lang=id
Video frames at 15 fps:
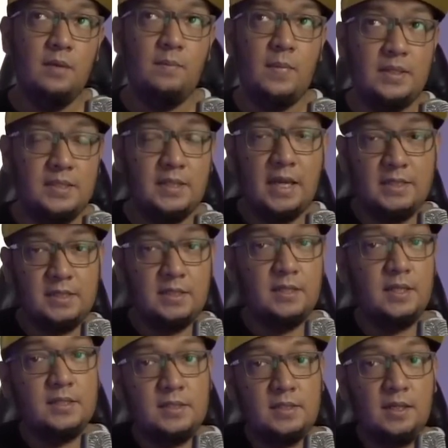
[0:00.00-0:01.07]
masih
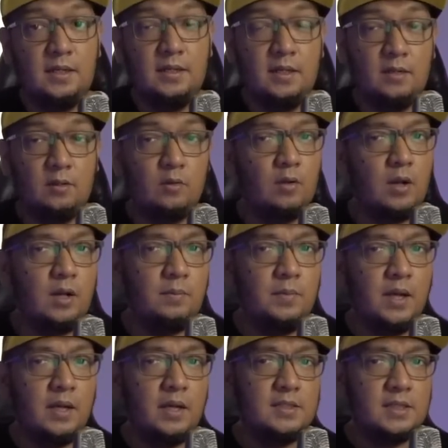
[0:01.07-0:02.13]
kasetnya seal dan itu kurang
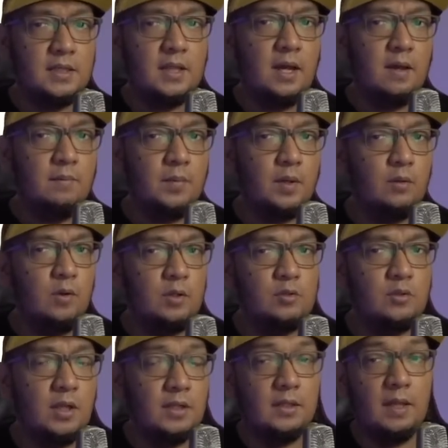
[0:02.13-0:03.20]
lebih harganya sekitar hampir 2
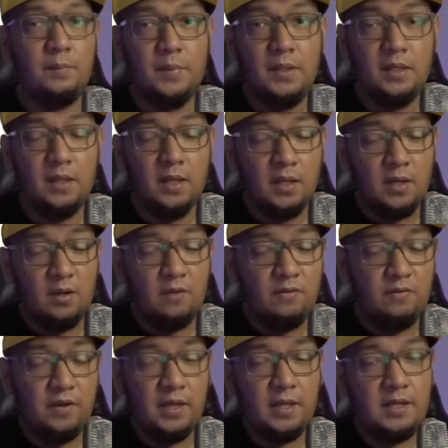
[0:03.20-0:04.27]
jutaan tapi
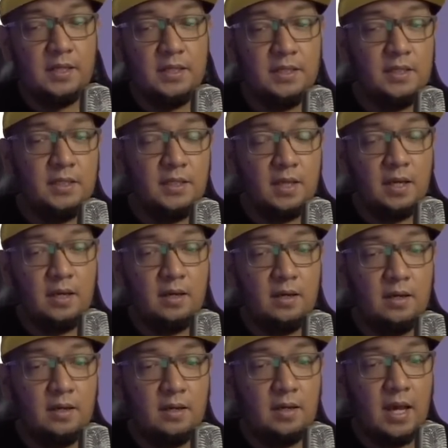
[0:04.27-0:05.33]
very
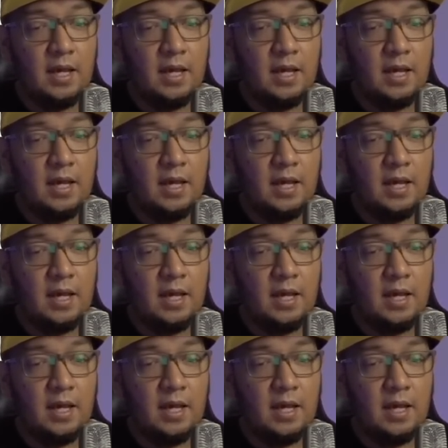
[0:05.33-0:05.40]
uh,